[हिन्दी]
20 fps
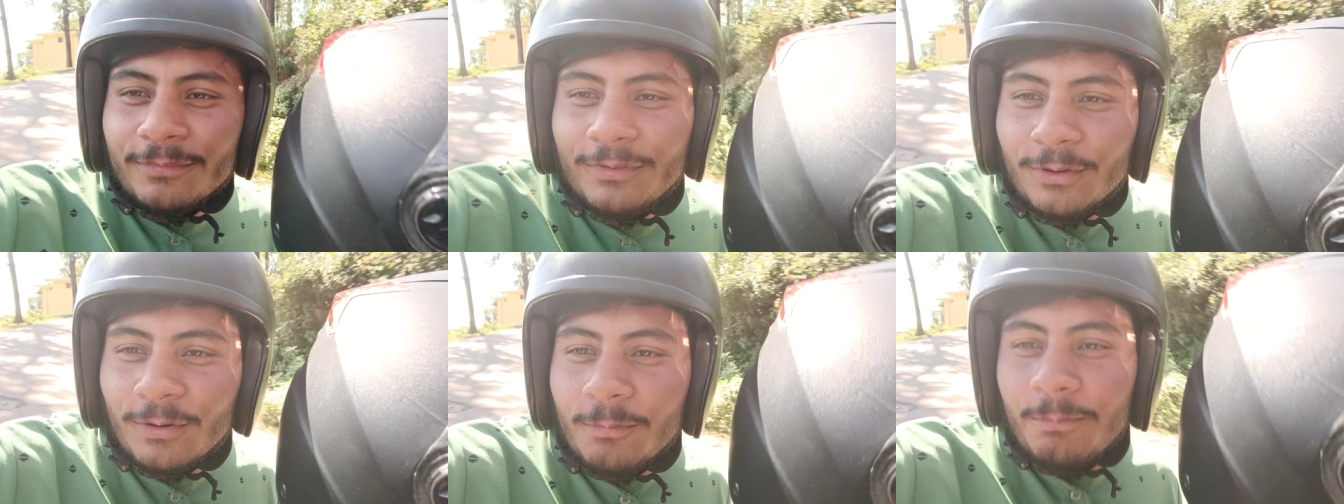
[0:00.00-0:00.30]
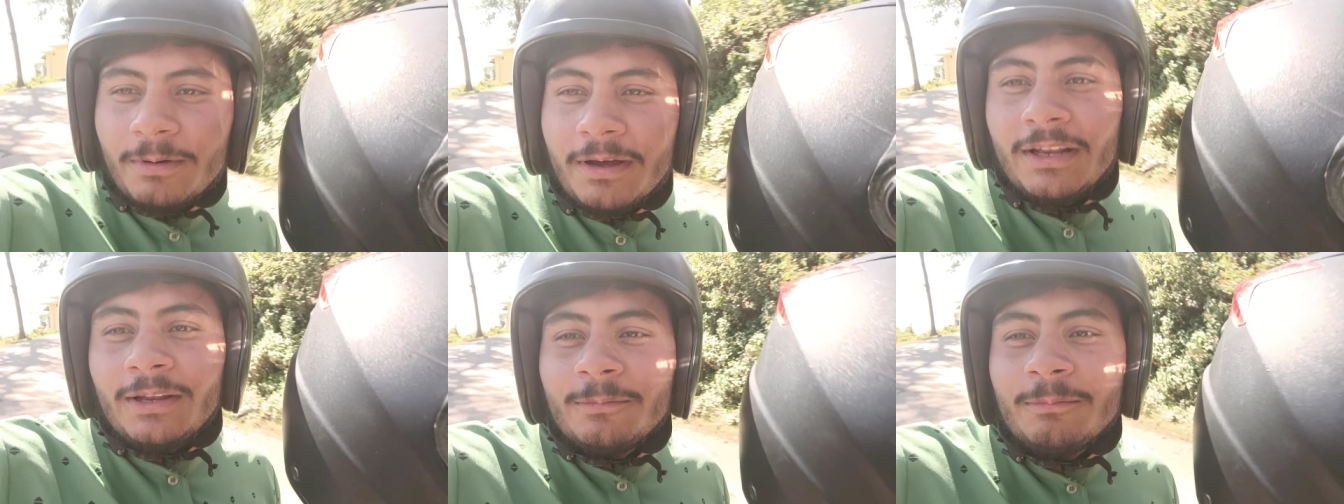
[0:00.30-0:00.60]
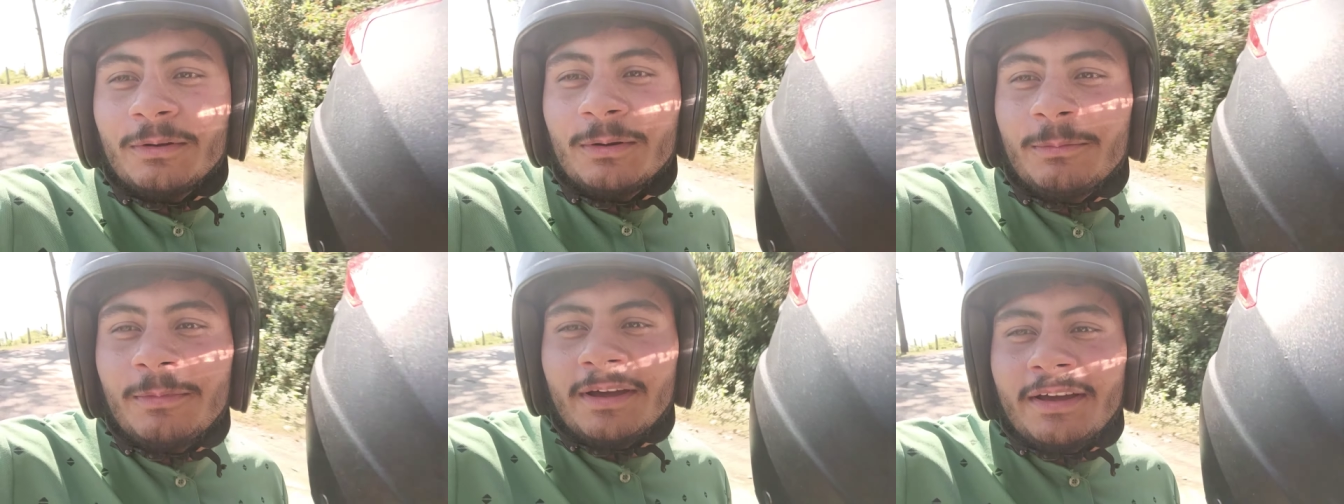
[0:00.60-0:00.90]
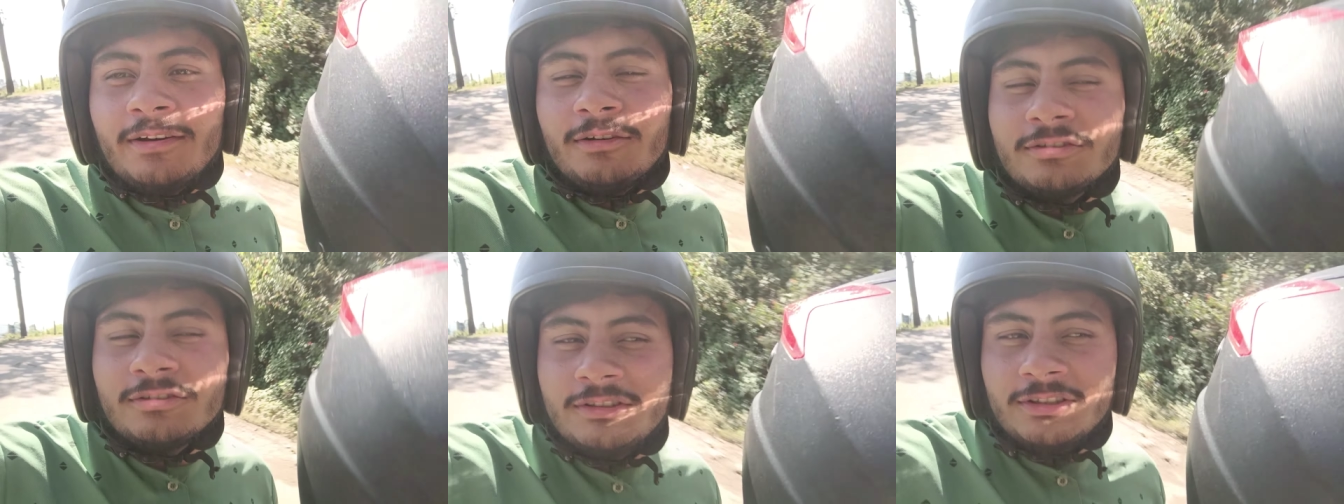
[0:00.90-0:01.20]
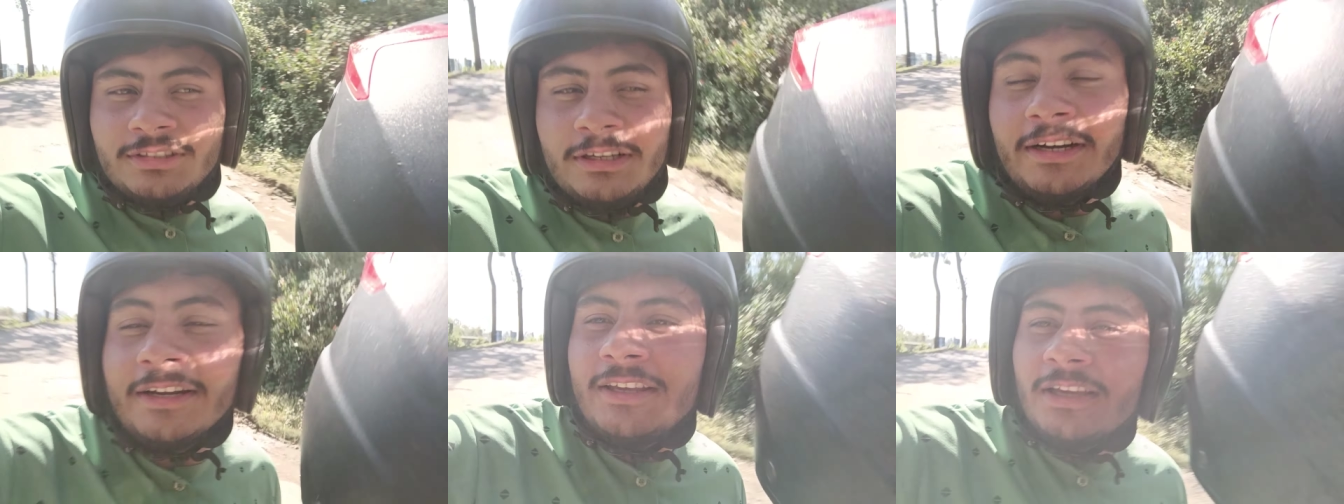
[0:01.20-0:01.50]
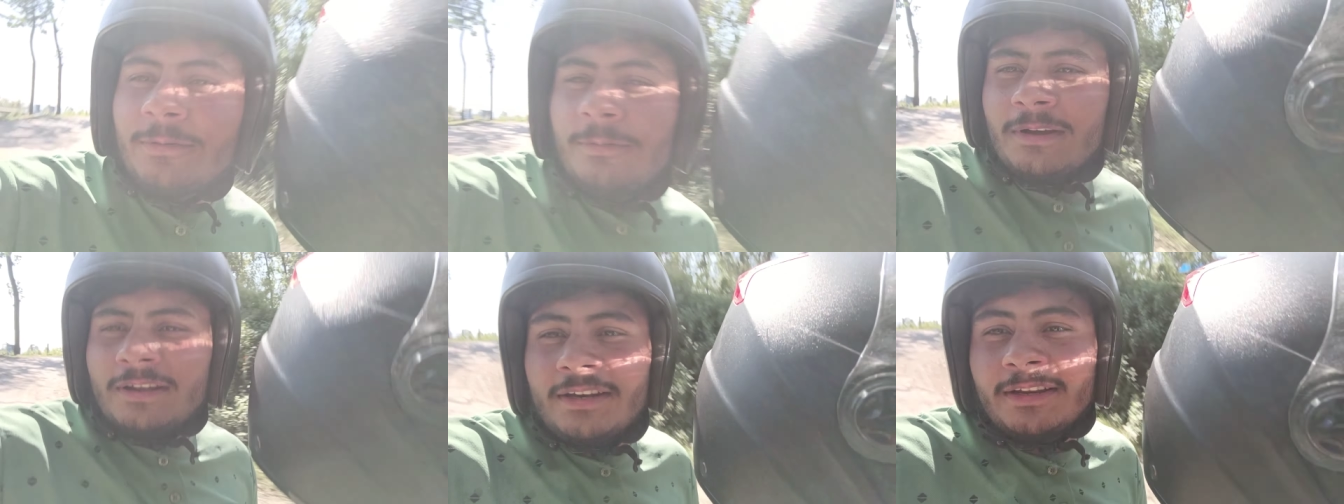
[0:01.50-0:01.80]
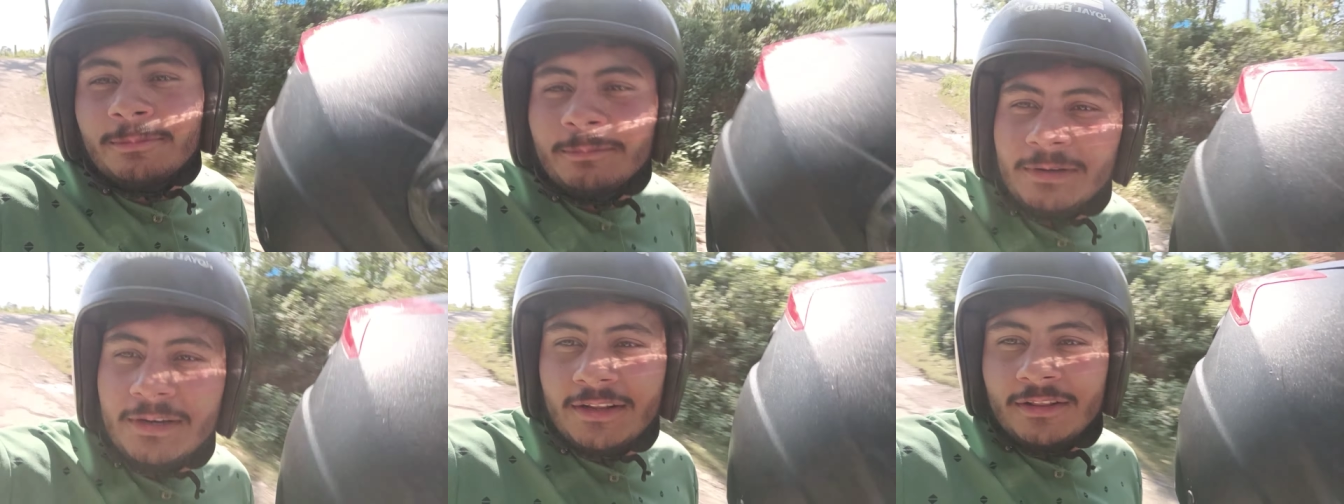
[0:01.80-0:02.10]
तो नंबर में कुछ लड़कियाँ जा
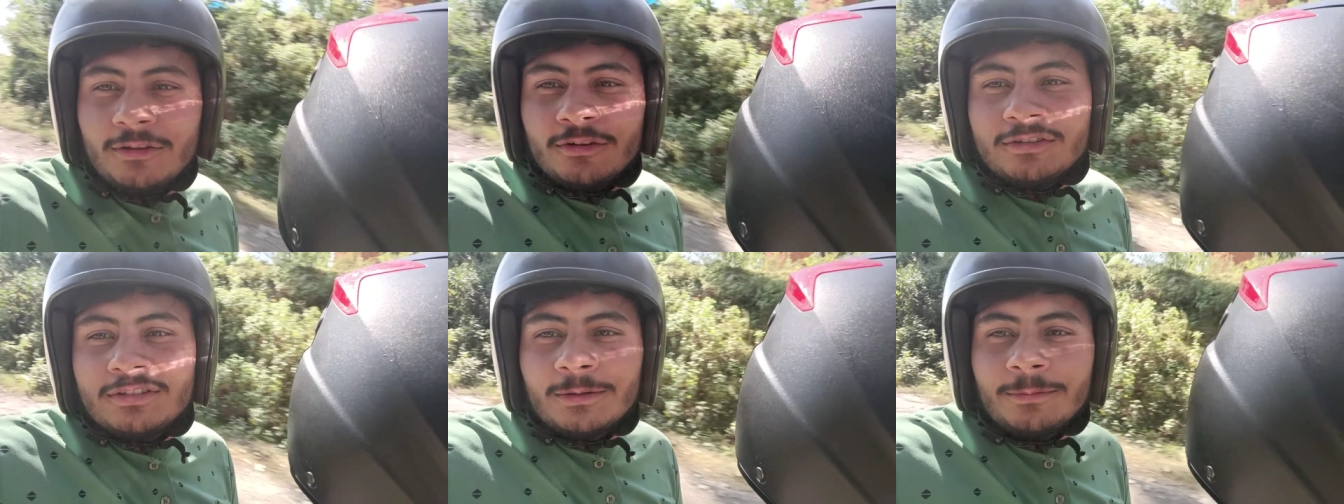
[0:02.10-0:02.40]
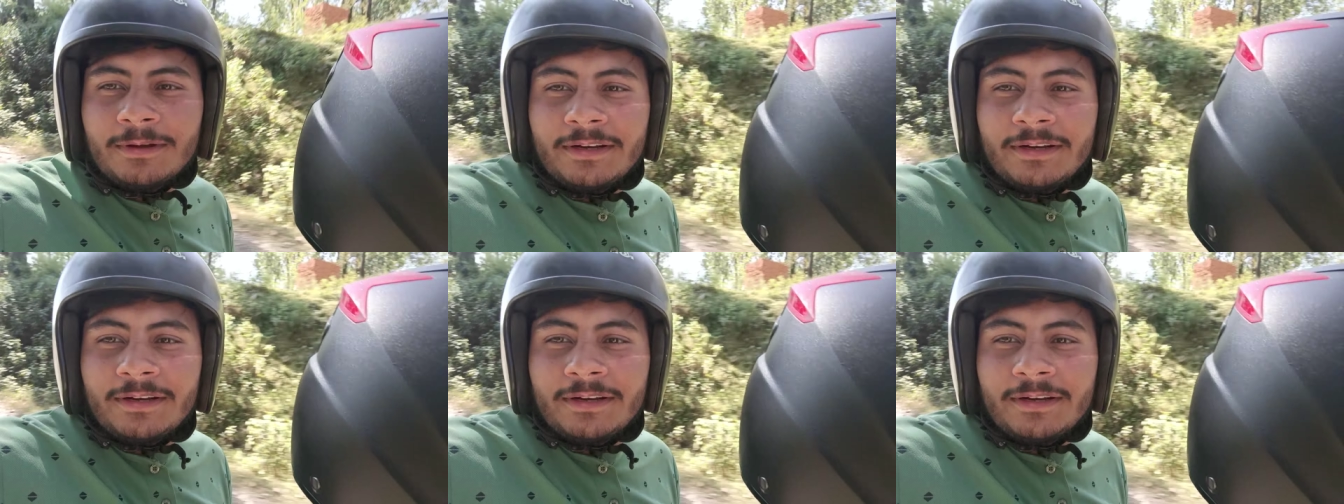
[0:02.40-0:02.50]
रही हैं मिलने दोस्त